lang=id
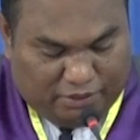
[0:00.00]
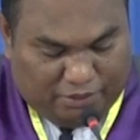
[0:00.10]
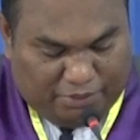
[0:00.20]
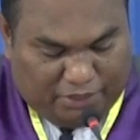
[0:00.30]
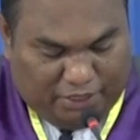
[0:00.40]

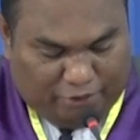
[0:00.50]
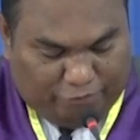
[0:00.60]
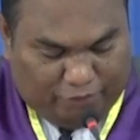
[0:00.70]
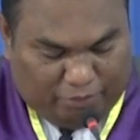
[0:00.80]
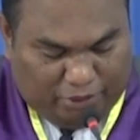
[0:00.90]
Demikian
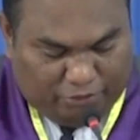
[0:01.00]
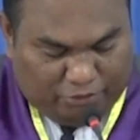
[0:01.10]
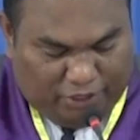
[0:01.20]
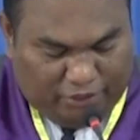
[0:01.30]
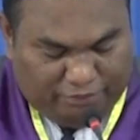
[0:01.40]
firman
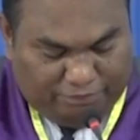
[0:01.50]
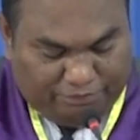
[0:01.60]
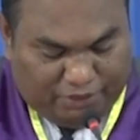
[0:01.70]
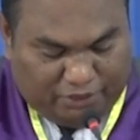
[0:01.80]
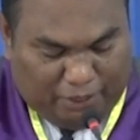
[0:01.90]

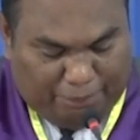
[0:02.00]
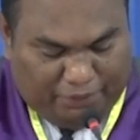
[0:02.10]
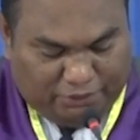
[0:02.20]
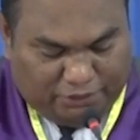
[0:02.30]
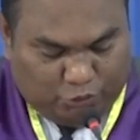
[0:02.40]
Tuhan,
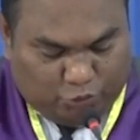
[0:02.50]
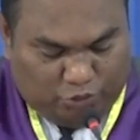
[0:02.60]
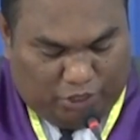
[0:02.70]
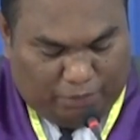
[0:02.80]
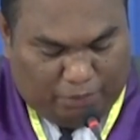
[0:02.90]
tetapi
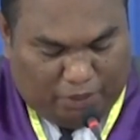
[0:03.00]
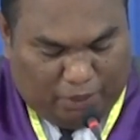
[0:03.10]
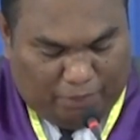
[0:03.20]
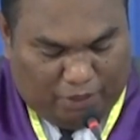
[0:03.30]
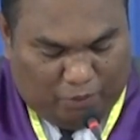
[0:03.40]
sesudah
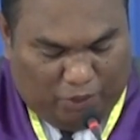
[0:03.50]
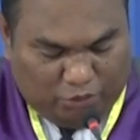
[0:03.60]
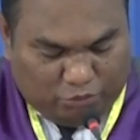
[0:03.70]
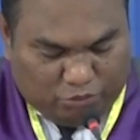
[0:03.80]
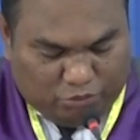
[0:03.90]
beberapa
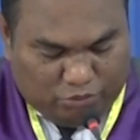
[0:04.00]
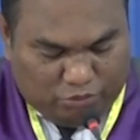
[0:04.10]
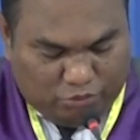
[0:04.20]
waktu